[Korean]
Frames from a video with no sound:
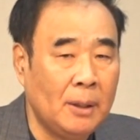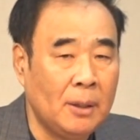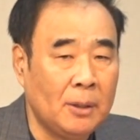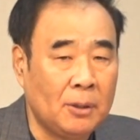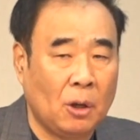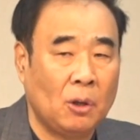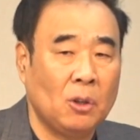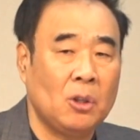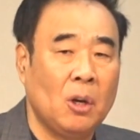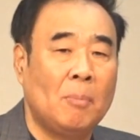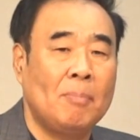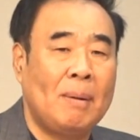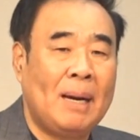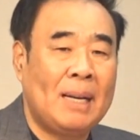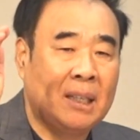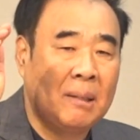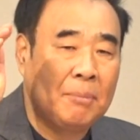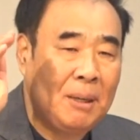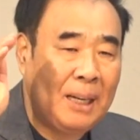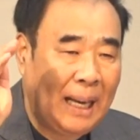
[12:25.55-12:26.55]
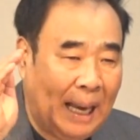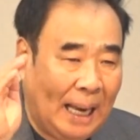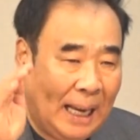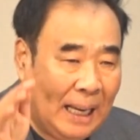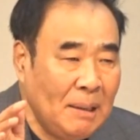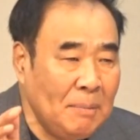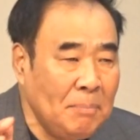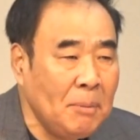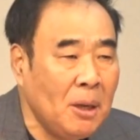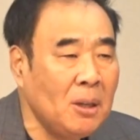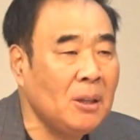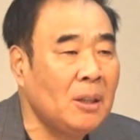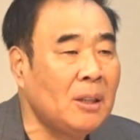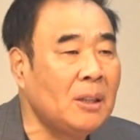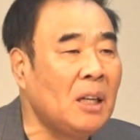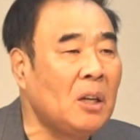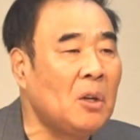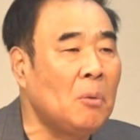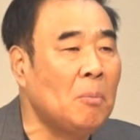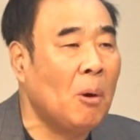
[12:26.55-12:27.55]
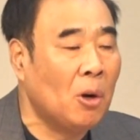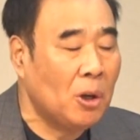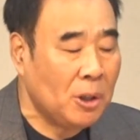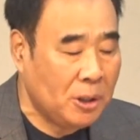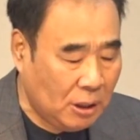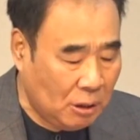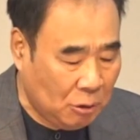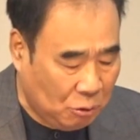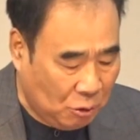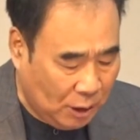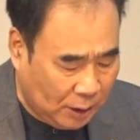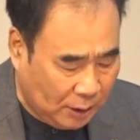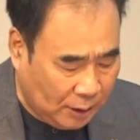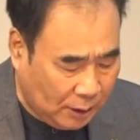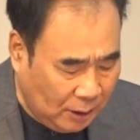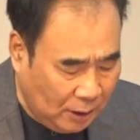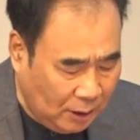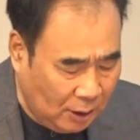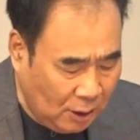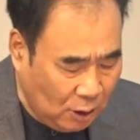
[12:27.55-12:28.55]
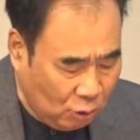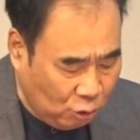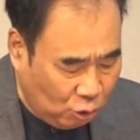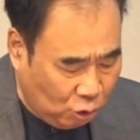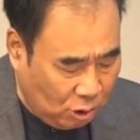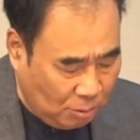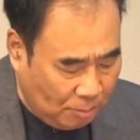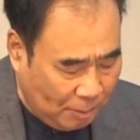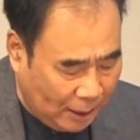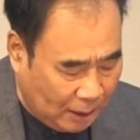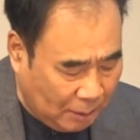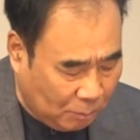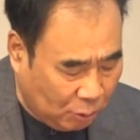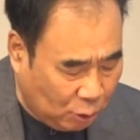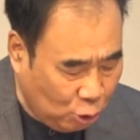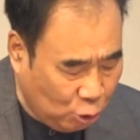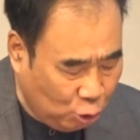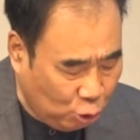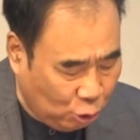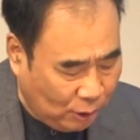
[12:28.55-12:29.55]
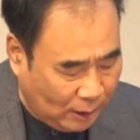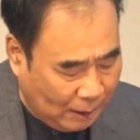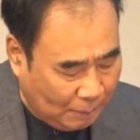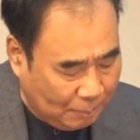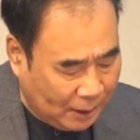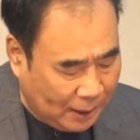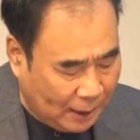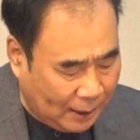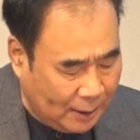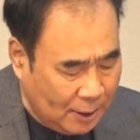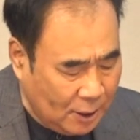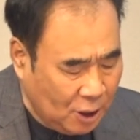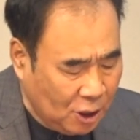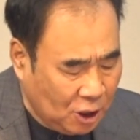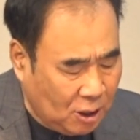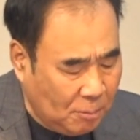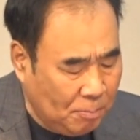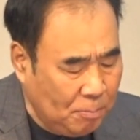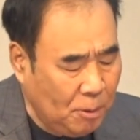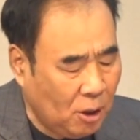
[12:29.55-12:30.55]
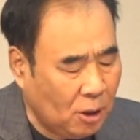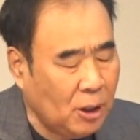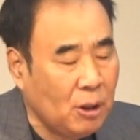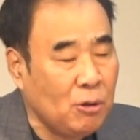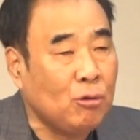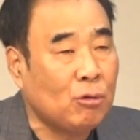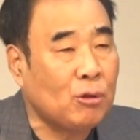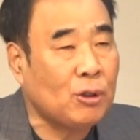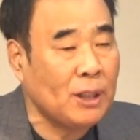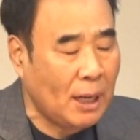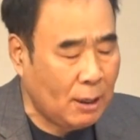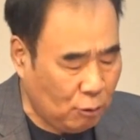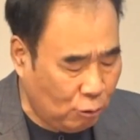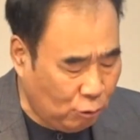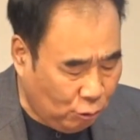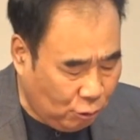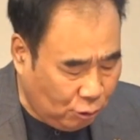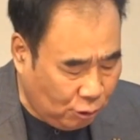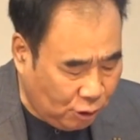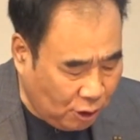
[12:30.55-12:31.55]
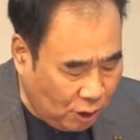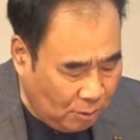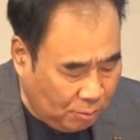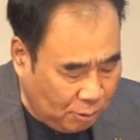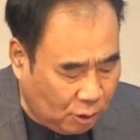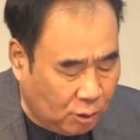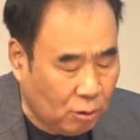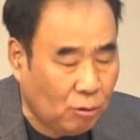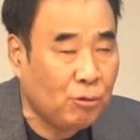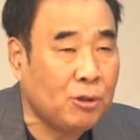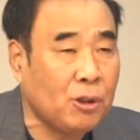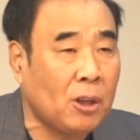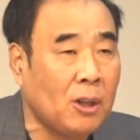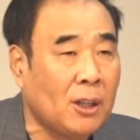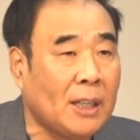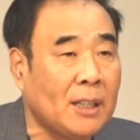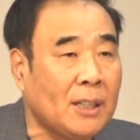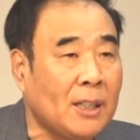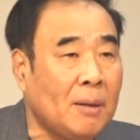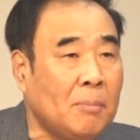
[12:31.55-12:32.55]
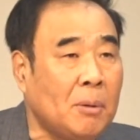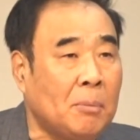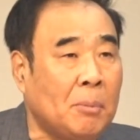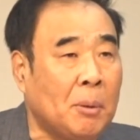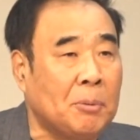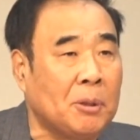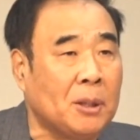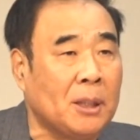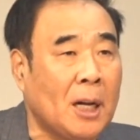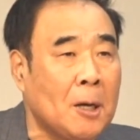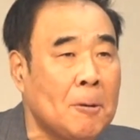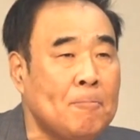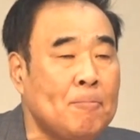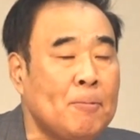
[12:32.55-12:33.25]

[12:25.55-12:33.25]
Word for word: 성경 말씀을 액면 그대로 먹으실 수 있기를 주님의 이름으로 축원합니다. 신명기 6장 6절부터 9절까지 한번 봅시다.